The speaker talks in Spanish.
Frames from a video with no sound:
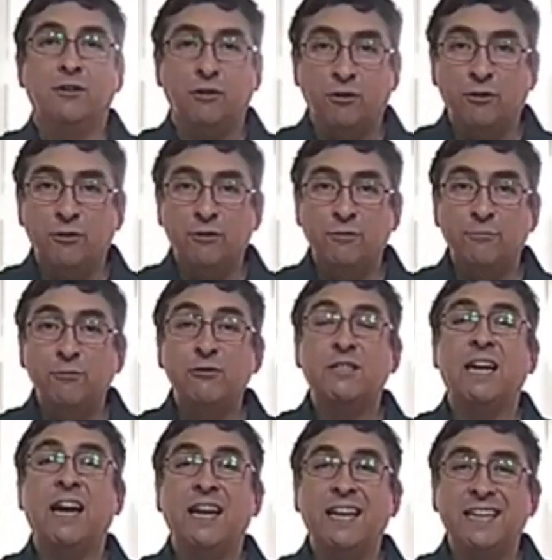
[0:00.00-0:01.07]
Con
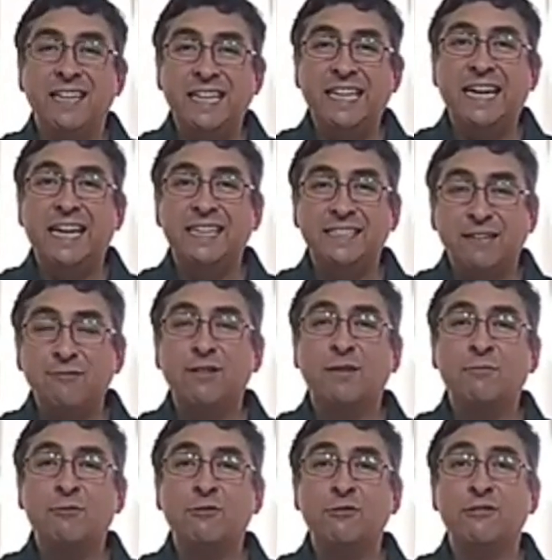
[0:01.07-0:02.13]
mucha alegría
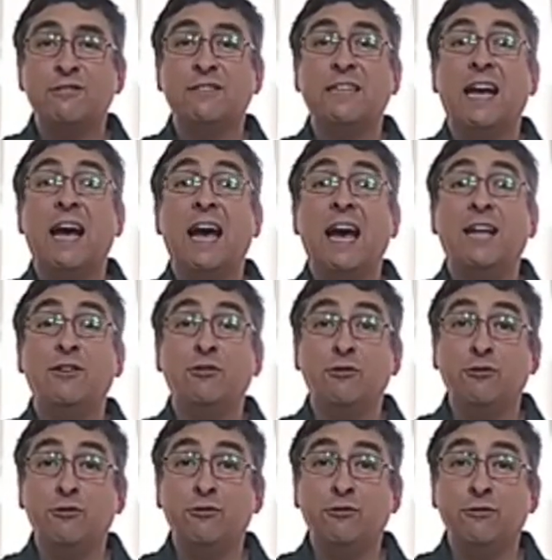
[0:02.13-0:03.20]
saludamos a
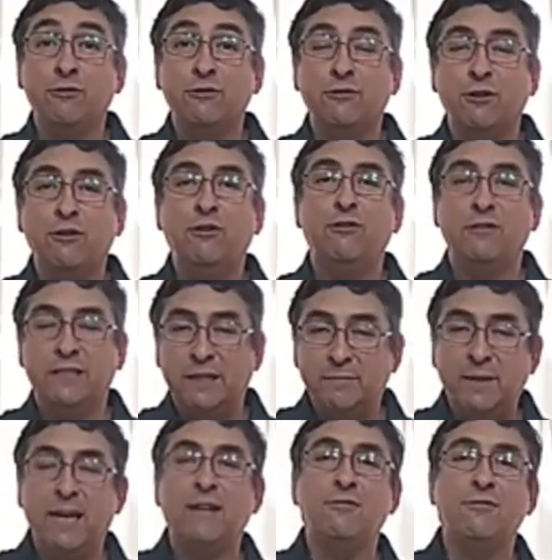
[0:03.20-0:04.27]
todos los
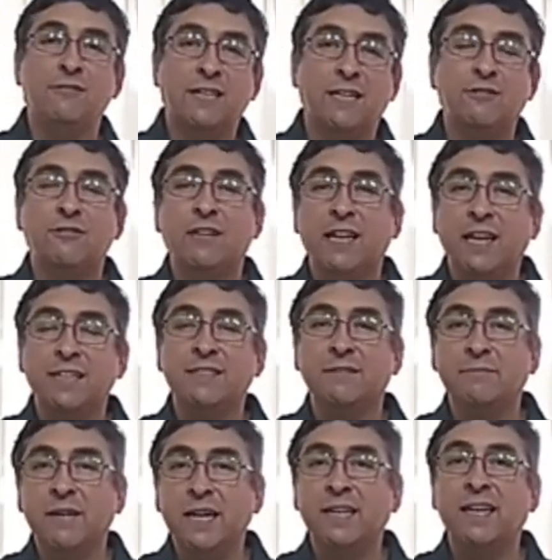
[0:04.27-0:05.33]
hermanos, a todas las
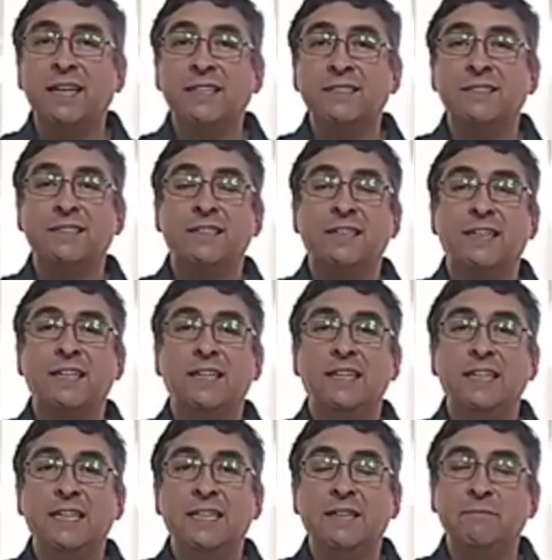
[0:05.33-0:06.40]
hermanas
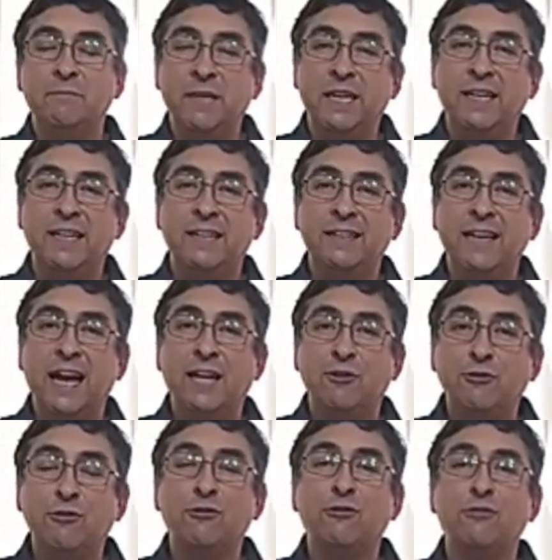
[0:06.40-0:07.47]
y también a
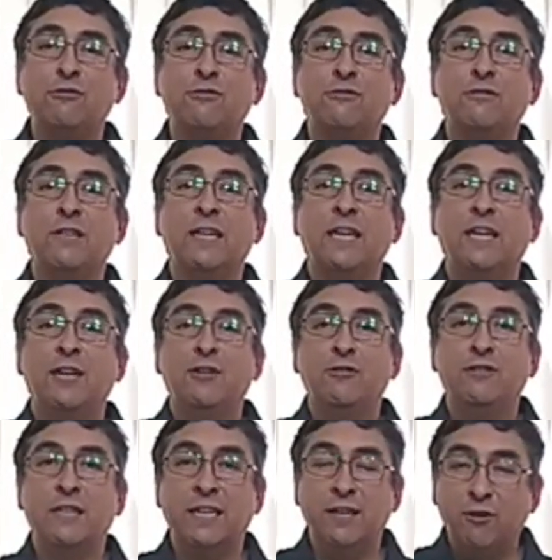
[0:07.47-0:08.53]
todos
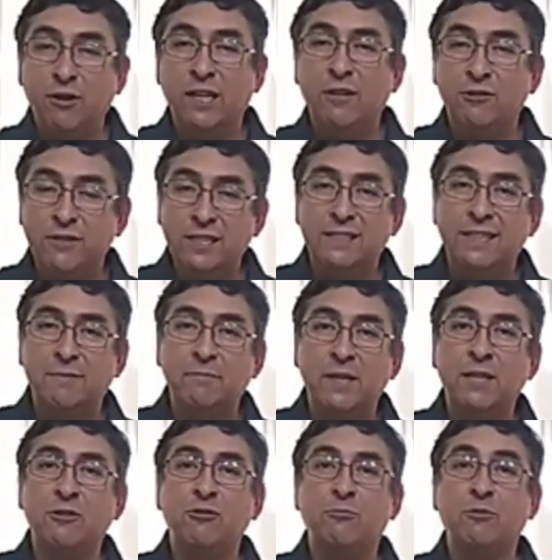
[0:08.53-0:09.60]
los que hoy nos están
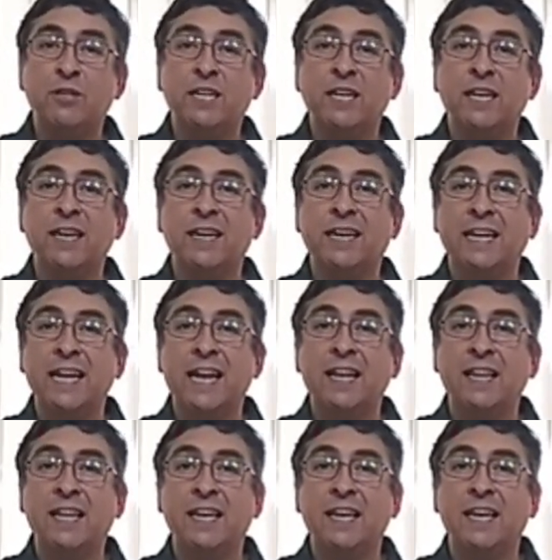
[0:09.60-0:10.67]
viendo por el
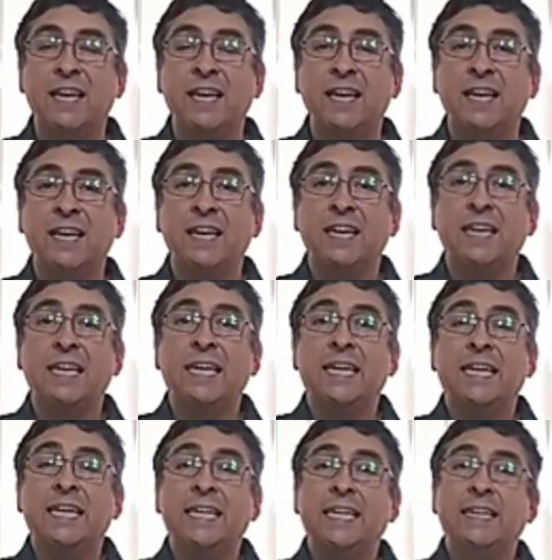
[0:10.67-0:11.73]
canal de
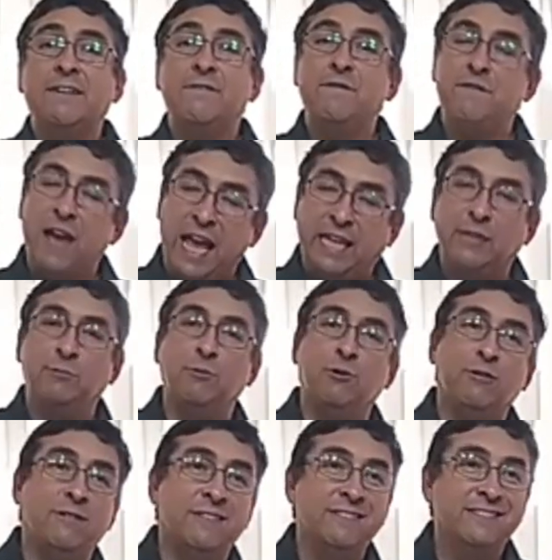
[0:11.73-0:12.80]

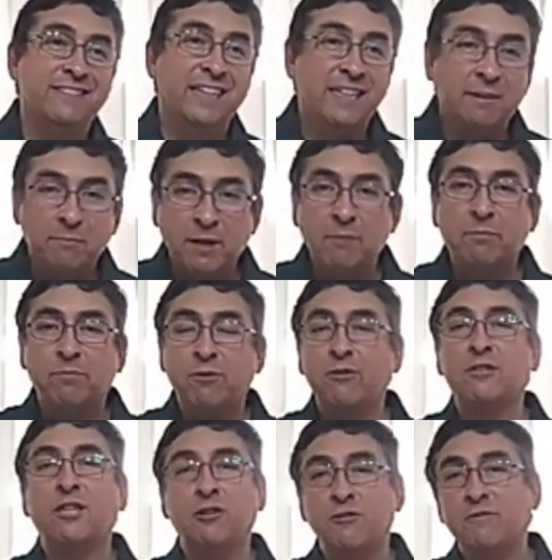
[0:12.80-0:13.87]
Facebook y también
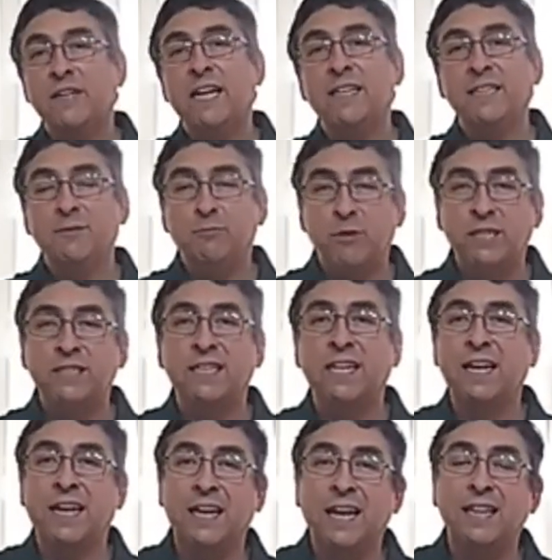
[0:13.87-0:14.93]
los que nos verán después en
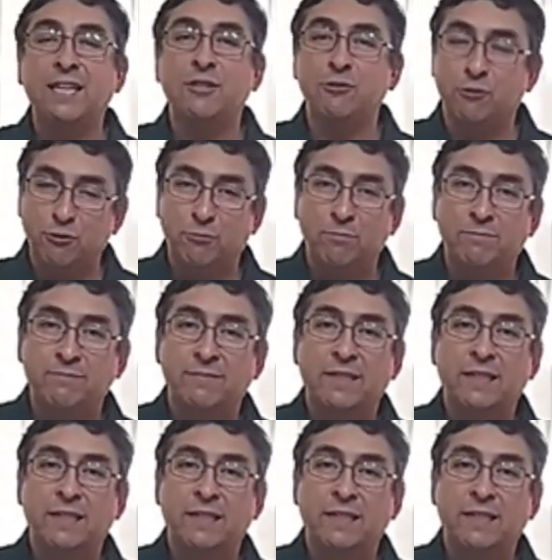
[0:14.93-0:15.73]
el canal de YouTube.